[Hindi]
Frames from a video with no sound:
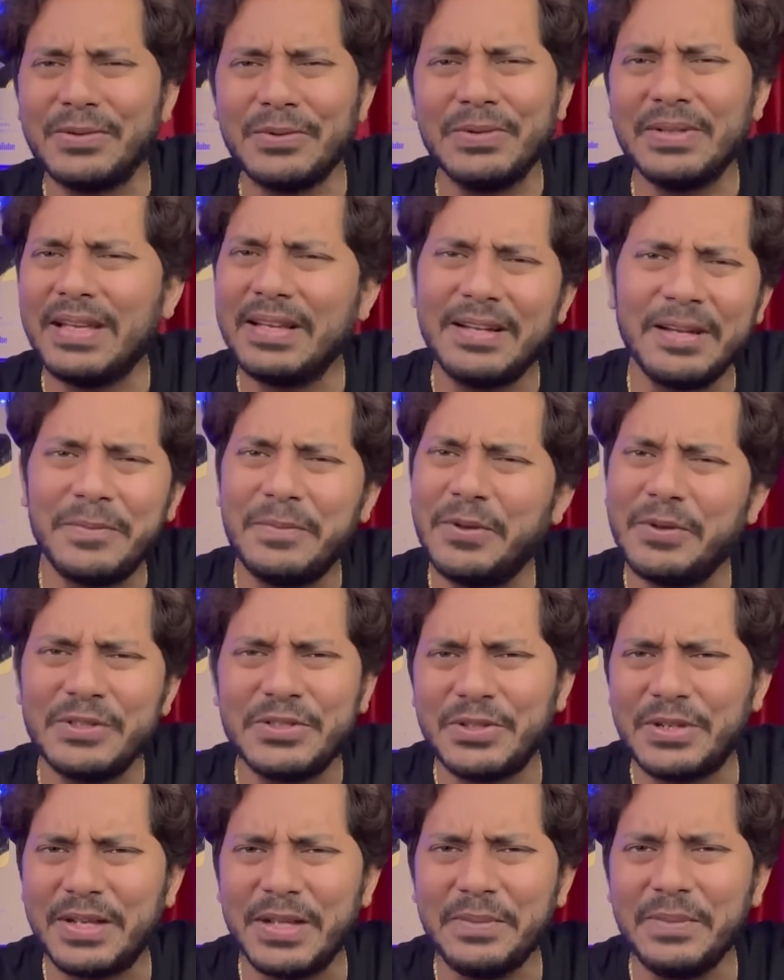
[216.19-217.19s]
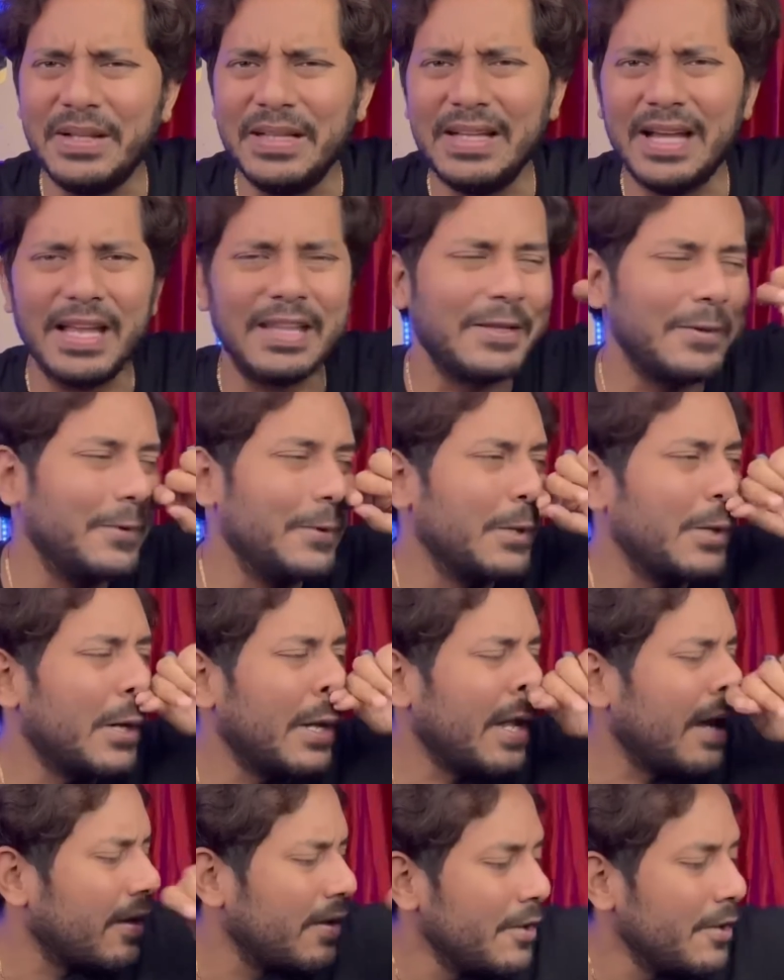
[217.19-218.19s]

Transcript: तो उनकी गर्मियों की छुट्टी मिल जाती है उनको ना